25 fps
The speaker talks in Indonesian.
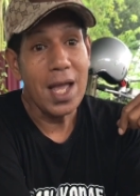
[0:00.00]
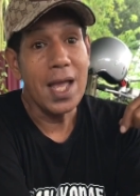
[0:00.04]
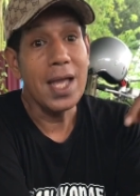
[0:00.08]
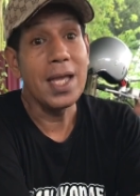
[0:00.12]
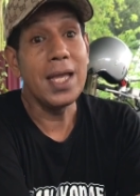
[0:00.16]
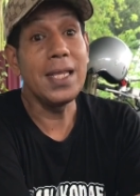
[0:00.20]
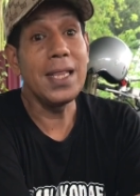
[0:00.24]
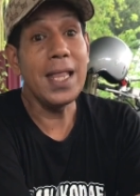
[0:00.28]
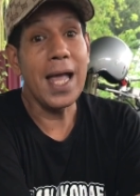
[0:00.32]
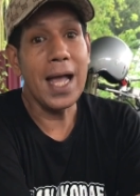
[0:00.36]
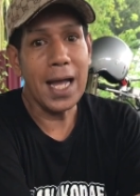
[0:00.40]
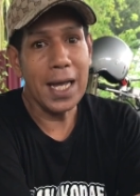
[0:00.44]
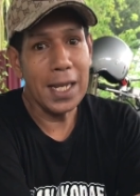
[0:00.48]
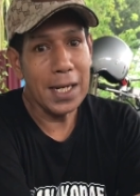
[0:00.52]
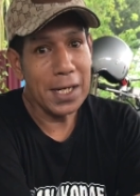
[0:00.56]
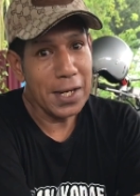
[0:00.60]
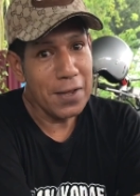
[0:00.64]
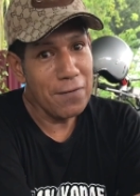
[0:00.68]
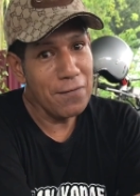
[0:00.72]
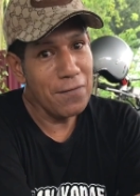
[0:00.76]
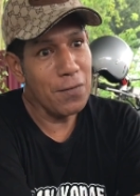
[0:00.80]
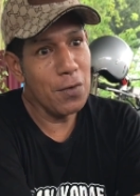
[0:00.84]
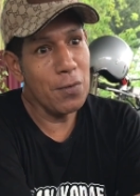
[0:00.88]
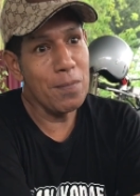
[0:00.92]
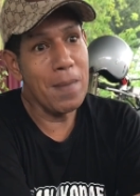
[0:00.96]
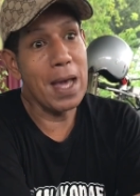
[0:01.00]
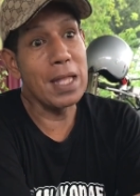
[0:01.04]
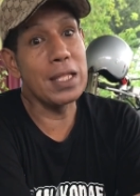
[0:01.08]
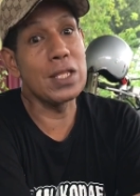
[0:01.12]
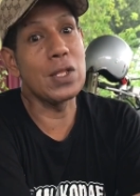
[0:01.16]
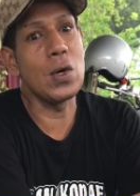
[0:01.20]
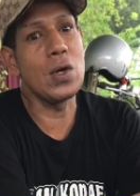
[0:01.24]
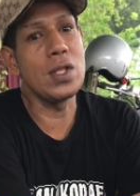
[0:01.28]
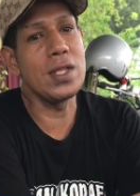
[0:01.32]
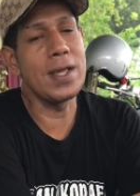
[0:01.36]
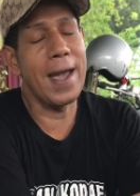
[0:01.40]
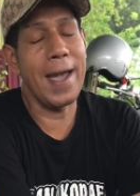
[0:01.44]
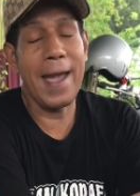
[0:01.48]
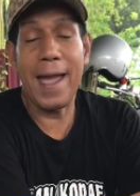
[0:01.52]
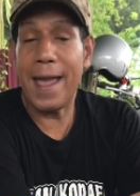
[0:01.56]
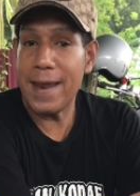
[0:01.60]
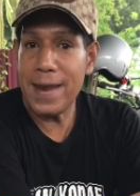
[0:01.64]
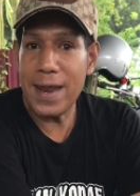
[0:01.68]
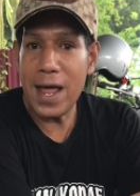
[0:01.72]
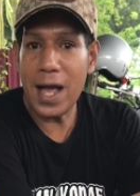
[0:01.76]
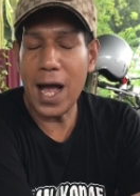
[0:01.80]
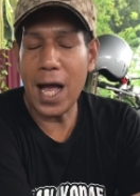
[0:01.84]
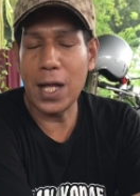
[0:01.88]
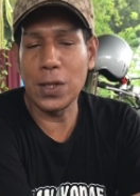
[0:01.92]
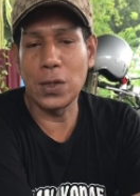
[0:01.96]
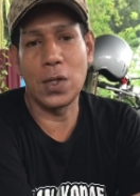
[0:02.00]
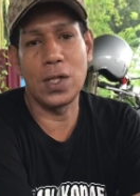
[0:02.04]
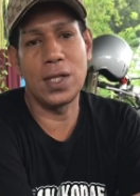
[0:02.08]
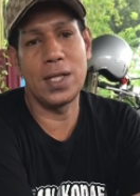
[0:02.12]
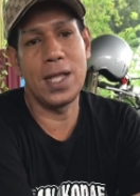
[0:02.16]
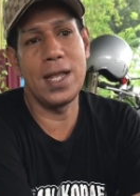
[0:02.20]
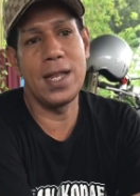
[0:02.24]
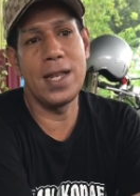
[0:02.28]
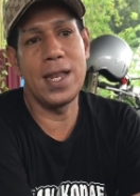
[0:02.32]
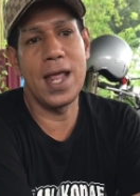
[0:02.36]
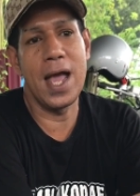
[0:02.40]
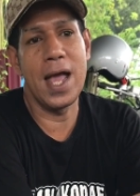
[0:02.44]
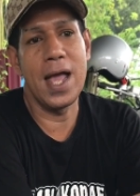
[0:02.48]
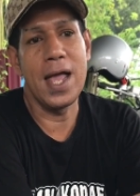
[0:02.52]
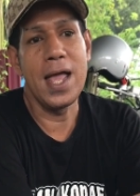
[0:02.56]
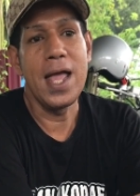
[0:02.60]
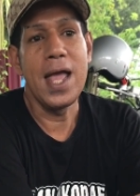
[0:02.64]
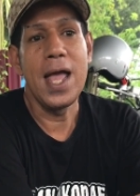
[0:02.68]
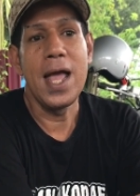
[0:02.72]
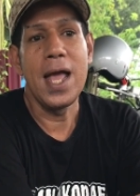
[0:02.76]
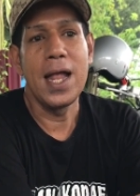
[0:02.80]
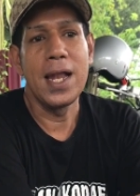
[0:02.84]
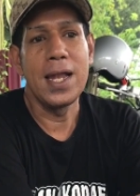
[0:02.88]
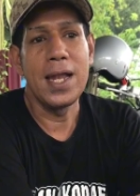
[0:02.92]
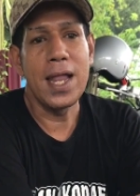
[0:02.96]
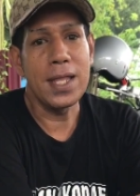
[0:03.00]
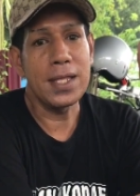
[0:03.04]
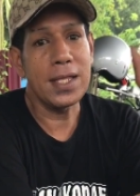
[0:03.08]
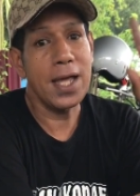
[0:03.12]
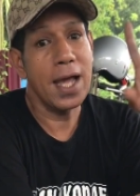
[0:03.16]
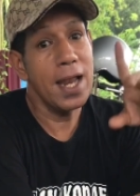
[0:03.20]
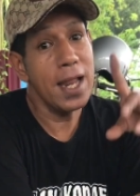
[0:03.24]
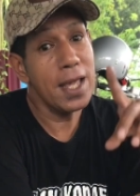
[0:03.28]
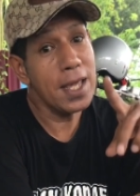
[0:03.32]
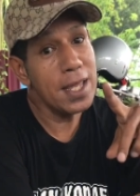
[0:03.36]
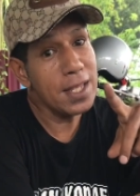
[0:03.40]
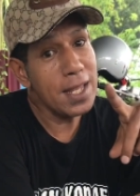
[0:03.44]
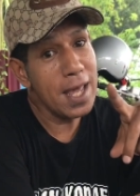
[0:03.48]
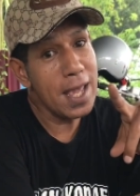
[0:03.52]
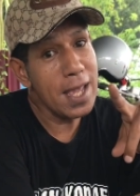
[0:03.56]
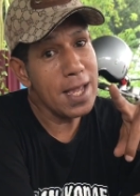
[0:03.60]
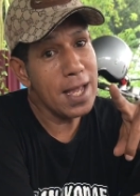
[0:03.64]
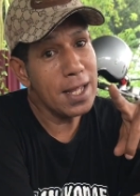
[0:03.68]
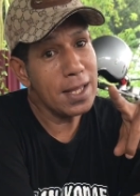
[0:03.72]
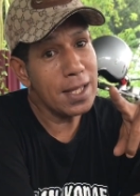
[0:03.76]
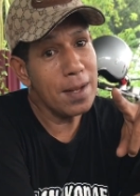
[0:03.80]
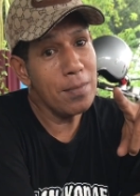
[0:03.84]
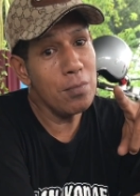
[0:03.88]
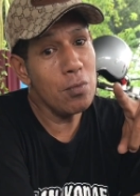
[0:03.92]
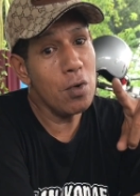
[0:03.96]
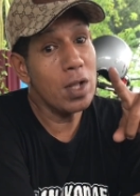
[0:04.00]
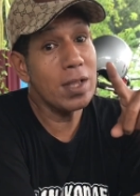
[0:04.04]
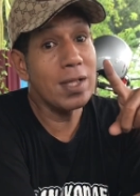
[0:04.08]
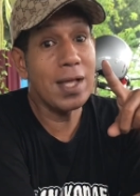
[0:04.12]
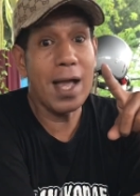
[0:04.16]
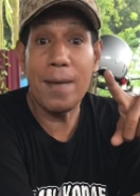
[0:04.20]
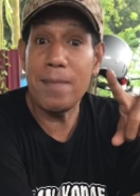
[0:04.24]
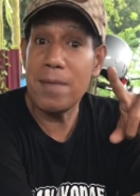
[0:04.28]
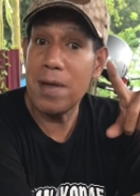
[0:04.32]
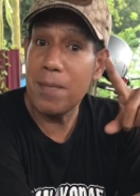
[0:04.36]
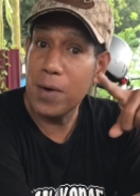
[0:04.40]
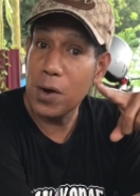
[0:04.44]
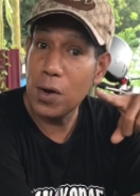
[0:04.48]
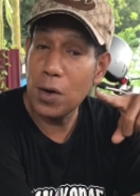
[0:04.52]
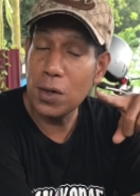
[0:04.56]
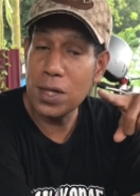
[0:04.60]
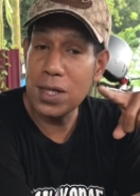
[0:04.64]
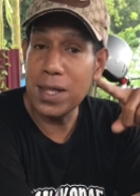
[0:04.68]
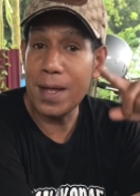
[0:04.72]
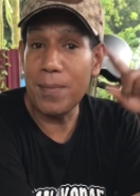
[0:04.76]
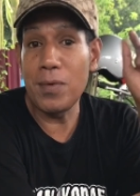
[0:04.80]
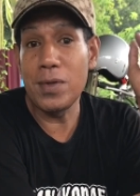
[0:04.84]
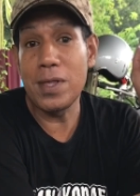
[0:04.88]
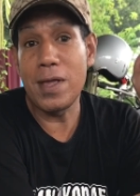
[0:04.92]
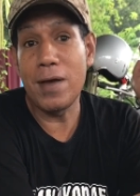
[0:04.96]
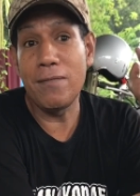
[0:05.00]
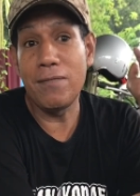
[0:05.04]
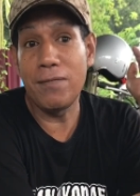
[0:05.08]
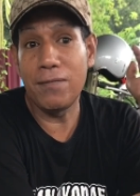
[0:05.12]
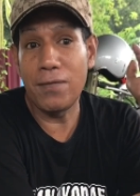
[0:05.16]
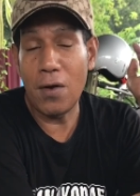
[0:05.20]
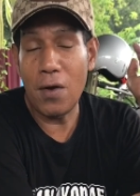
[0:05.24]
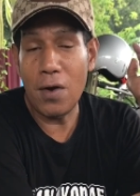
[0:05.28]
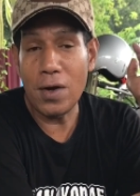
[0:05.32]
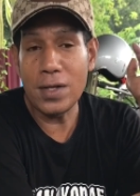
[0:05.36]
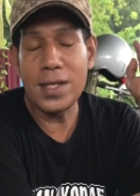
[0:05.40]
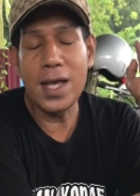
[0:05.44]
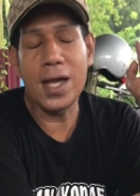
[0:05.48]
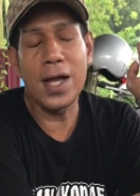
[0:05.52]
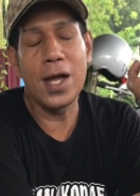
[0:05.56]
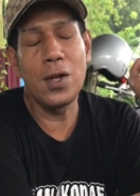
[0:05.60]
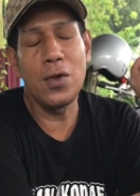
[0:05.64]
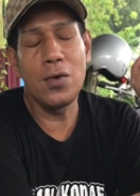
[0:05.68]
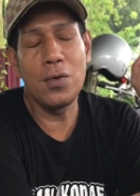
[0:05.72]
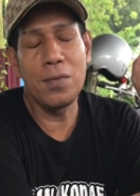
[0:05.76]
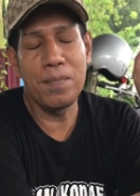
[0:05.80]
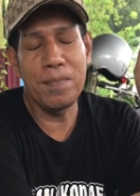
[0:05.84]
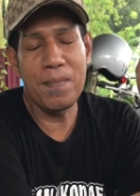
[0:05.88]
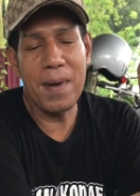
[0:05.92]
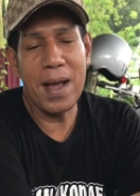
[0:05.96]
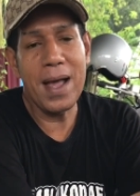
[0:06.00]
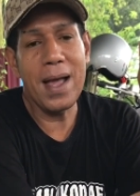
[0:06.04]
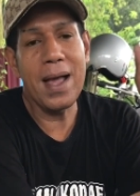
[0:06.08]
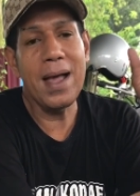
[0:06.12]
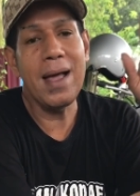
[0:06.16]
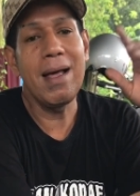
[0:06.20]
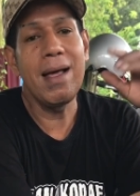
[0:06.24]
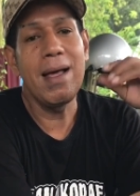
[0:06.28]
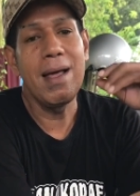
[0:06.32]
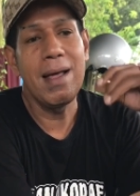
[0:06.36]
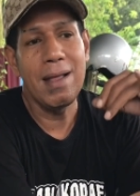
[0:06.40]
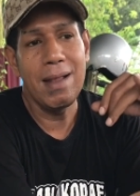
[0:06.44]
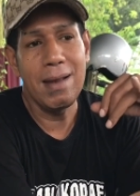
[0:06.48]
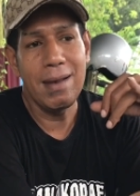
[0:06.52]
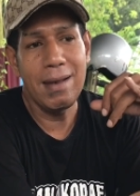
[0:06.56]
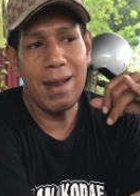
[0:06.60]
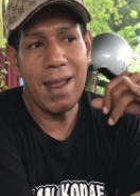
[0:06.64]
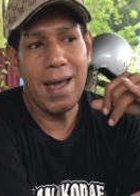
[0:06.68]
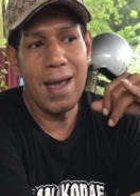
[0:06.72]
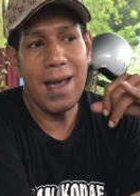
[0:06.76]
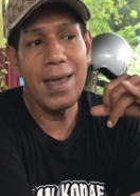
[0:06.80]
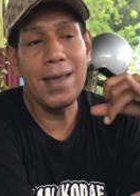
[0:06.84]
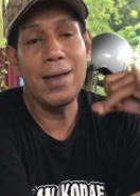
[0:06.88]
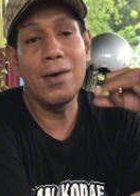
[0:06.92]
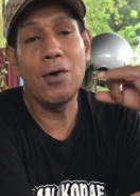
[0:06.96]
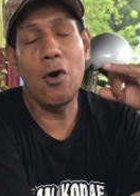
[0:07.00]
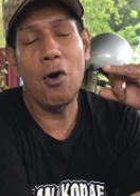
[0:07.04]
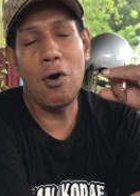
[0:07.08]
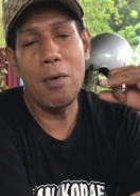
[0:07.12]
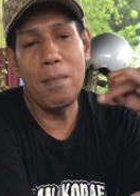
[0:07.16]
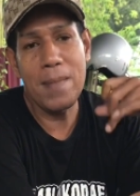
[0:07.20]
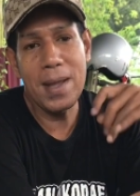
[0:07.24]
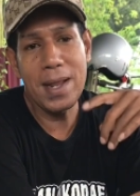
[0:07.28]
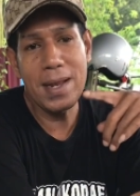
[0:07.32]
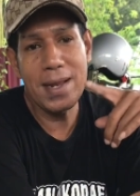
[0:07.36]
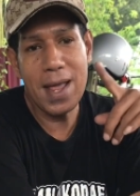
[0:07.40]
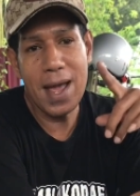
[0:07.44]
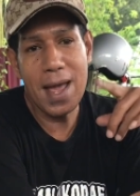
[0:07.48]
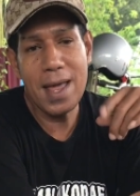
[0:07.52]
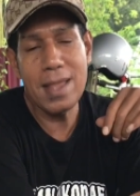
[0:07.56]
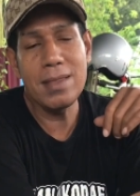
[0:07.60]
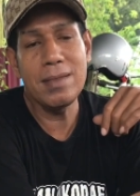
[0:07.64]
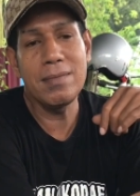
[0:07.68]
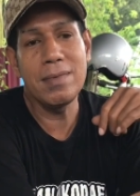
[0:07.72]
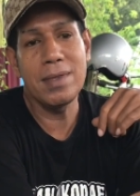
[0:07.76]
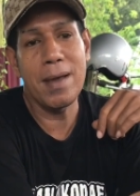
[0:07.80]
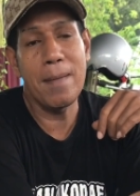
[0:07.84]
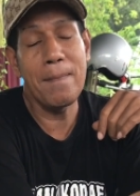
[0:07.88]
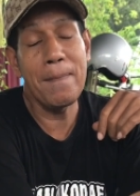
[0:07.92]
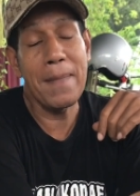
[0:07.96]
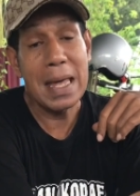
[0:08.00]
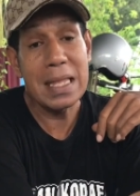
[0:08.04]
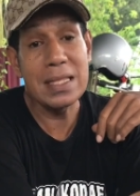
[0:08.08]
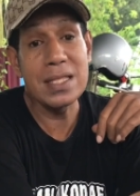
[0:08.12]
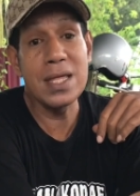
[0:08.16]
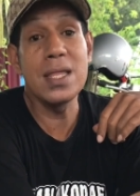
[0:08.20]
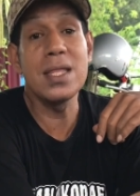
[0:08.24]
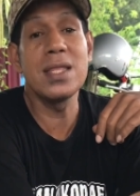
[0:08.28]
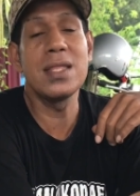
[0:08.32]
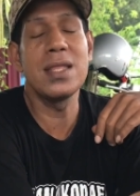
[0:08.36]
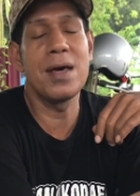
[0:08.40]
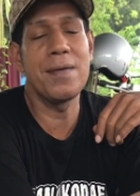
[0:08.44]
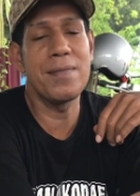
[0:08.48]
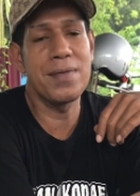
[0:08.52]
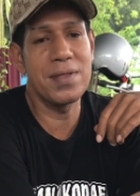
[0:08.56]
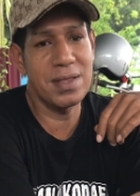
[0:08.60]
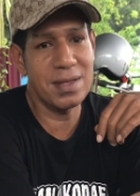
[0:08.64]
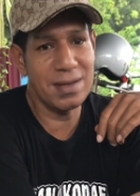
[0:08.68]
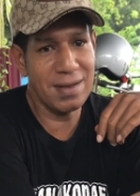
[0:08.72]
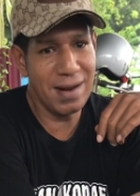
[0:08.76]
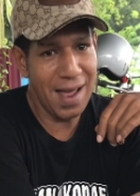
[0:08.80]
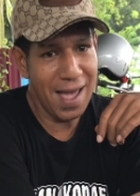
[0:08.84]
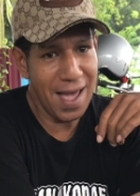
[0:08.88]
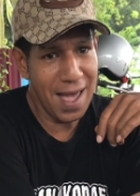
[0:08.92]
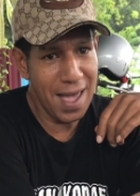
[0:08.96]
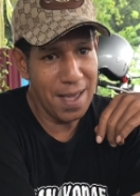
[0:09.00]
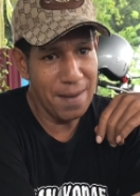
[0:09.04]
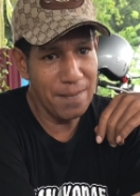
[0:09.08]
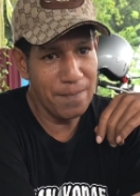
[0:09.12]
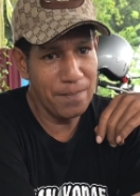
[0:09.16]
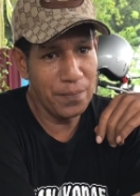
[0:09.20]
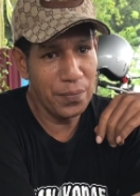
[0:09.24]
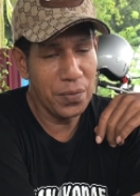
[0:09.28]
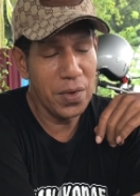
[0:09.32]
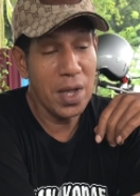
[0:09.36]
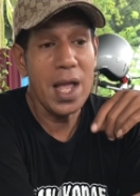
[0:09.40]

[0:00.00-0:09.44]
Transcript: kita akan review baksonya enak atau tidak nah sekali lagi saya ingatkan buat kami bang Lengsa punya vlog jangan lupa like komen dan yang pasti subscribe